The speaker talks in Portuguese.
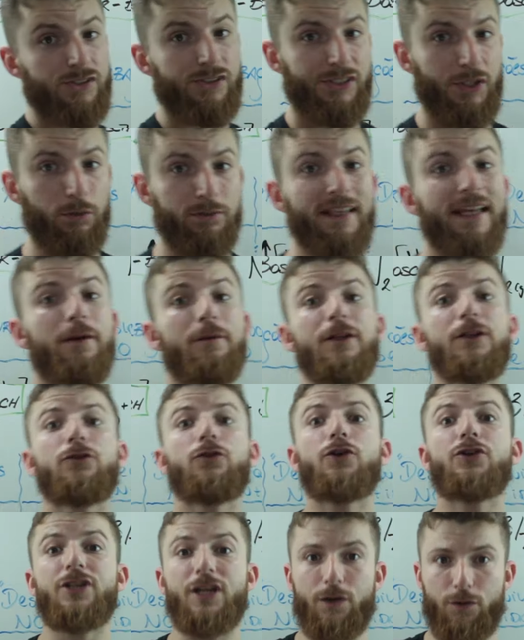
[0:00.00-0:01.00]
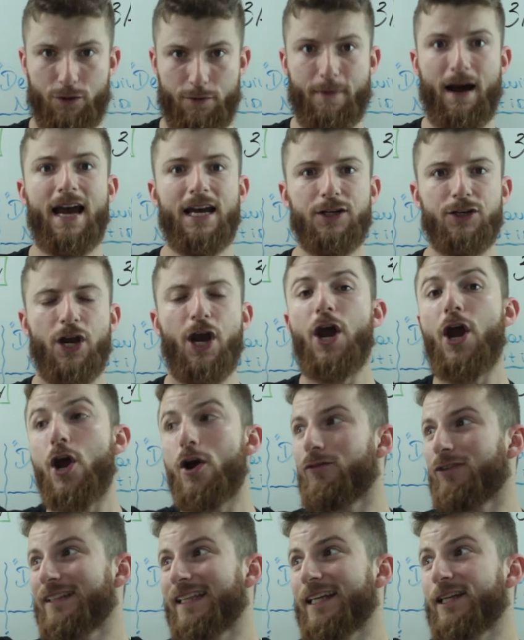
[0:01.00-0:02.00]
se eu tenho nitrogênio demais,
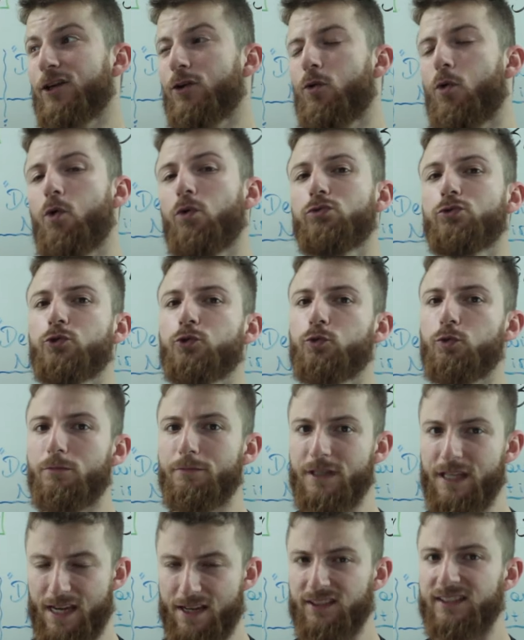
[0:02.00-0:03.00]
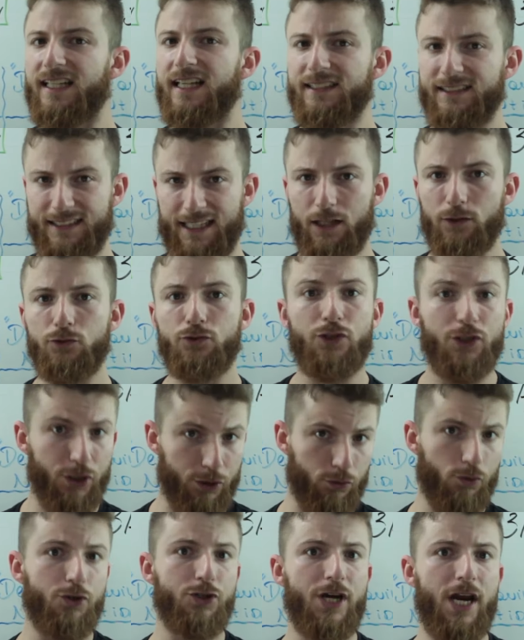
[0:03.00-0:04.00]
eu vou ter que consumir esse excesso de
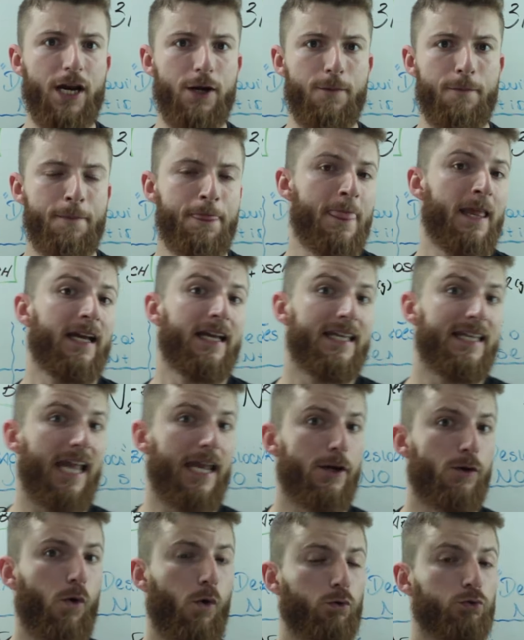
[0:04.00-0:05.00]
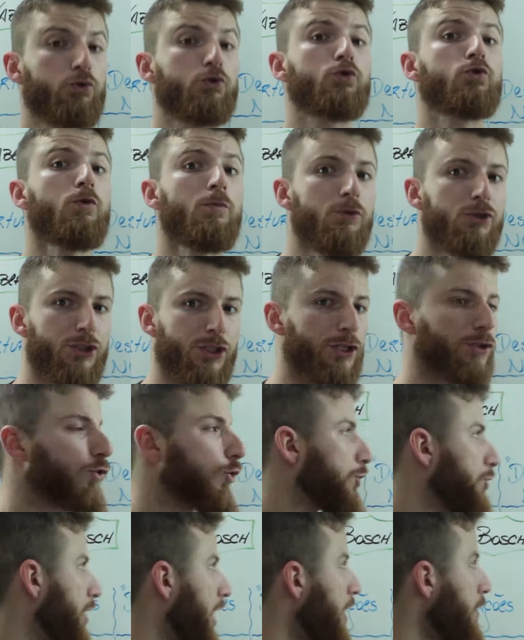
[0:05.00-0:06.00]
nitrogênio. E aí, consumo de
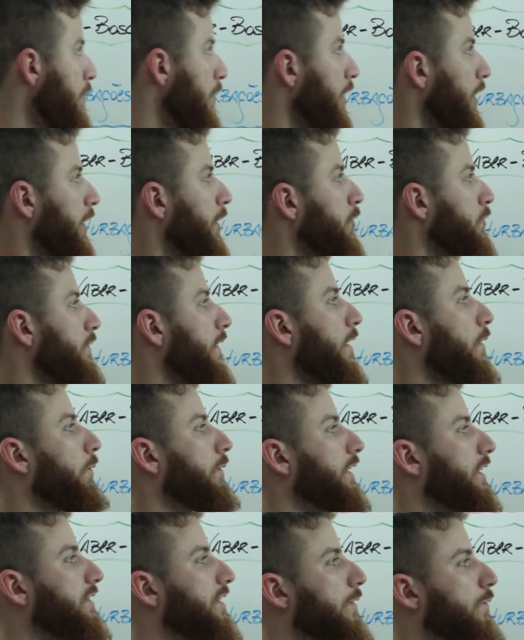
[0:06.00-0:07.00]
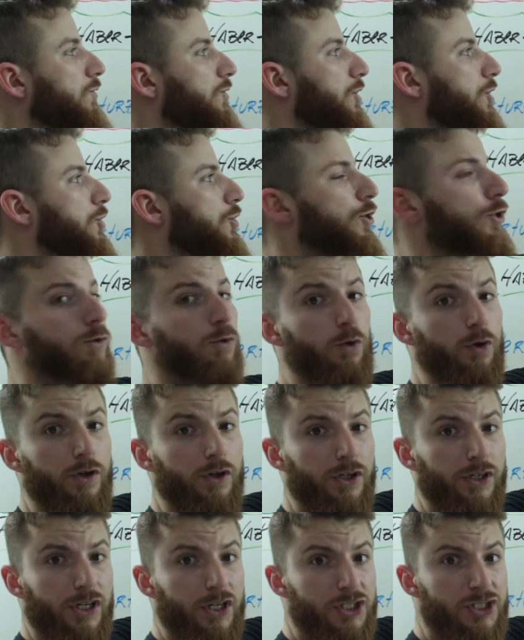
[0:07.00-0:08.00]
nitrogênio, isso vai acontecer no sentido
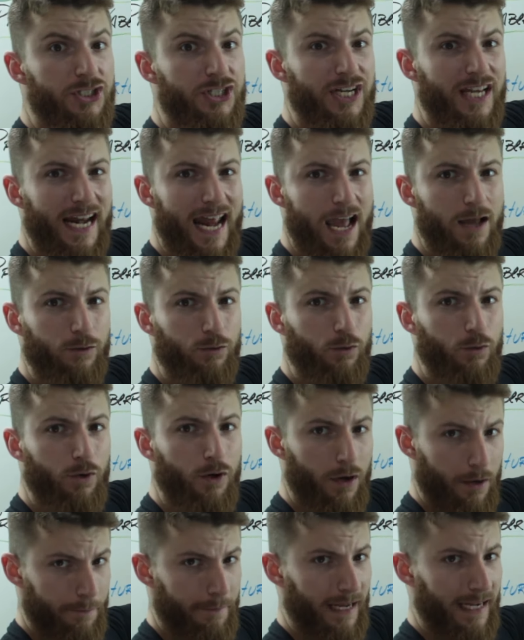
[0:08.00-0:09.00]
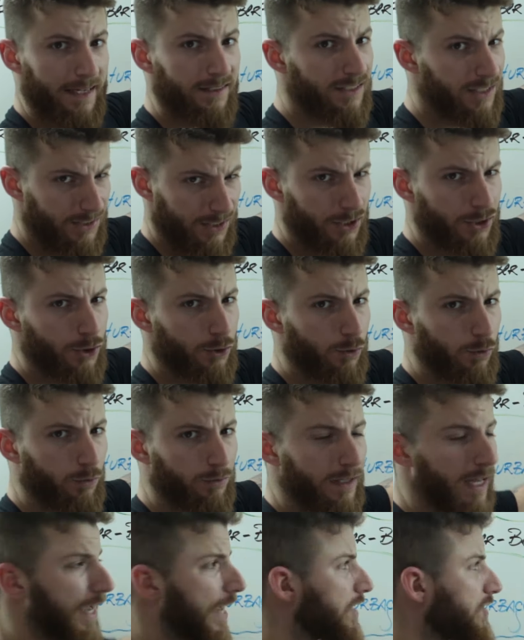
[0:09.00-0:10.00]
direto, beleza? Sentido
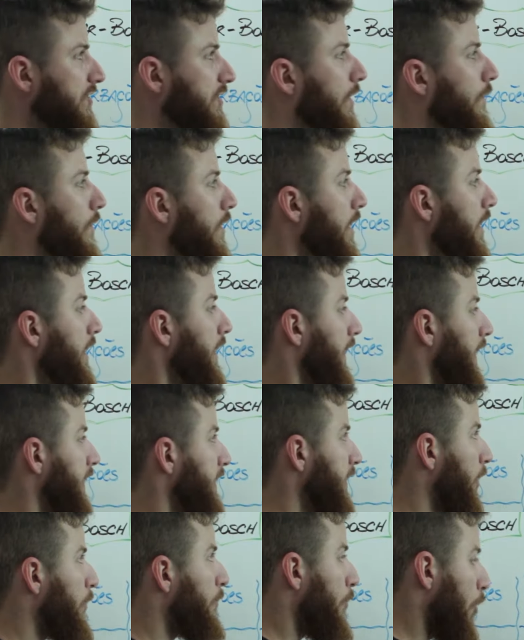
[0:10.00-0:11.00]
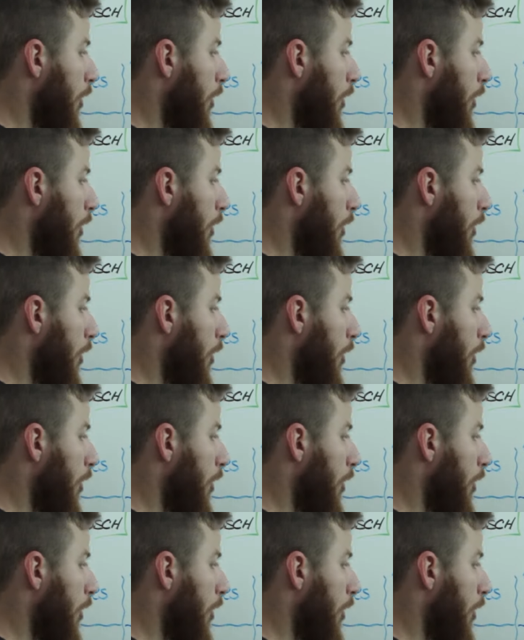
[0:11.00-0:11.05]
1 um da reação. Então,